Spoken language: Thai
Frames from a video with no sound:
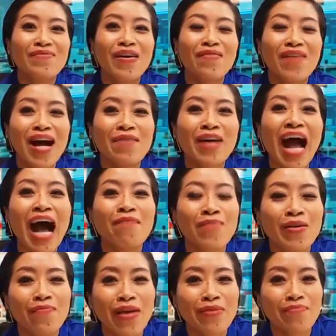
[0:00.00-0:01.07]
เพราะว่า
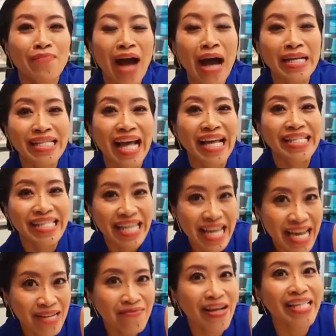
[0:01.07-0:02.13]
คำมันเป็นภาษา
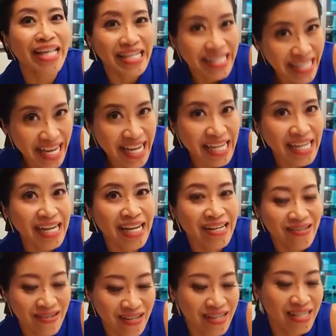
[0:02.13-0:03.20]
จีน ภาษาจีนน่ะ
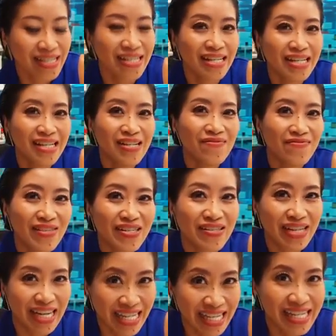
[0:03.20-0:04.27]
เนาะ
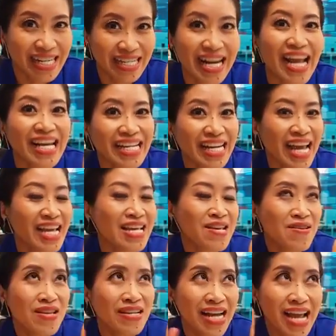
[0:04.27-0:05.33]
ใน ใน
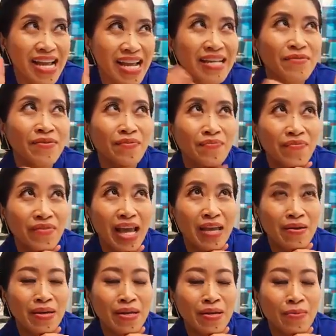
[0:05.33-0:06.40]
ใน ใน
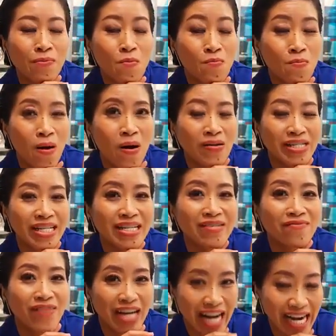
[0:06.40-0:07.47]
มุมมองเชิ
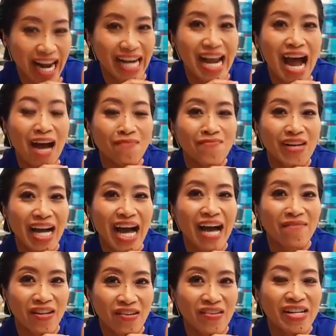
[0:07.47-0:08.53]
งวัฒนธรรมอะ
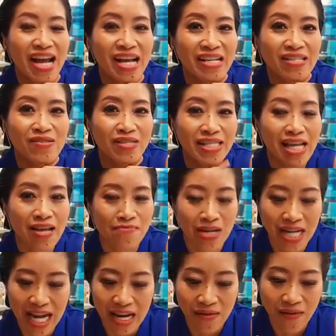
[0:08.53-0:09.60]
ค่ะ มันก็น่าสนใจเห
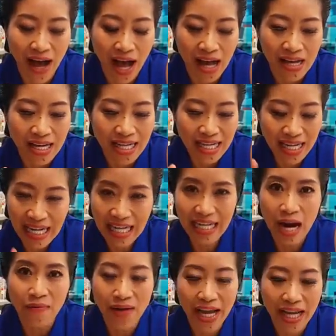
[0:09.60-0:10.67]
มือนกันว่า เออ
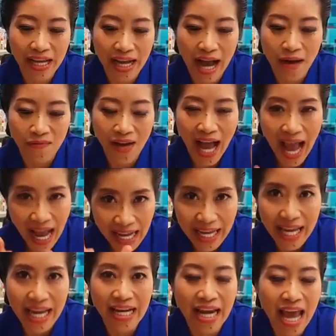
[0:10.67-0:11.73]
ทำไมคำว่าอัง
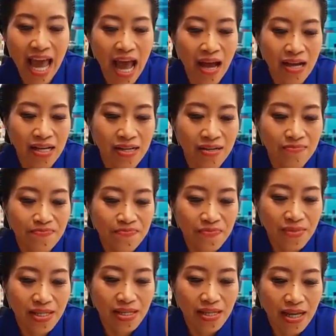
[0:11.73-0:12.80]
ยี่เนี่ย
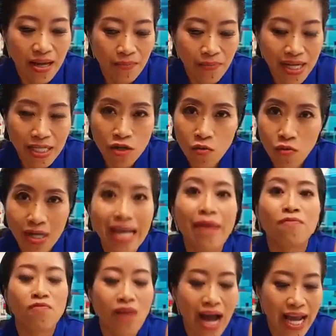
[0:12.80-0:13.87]
มันถูก
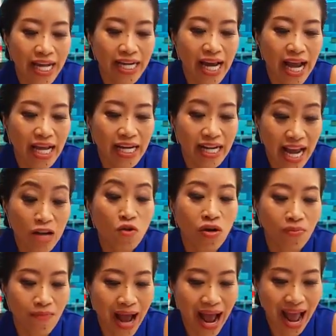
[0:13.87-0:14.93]
เก็บไว้ในในก
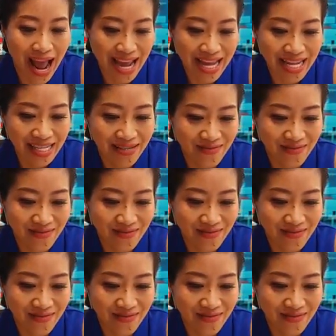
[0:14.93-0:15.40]
ฎหมาย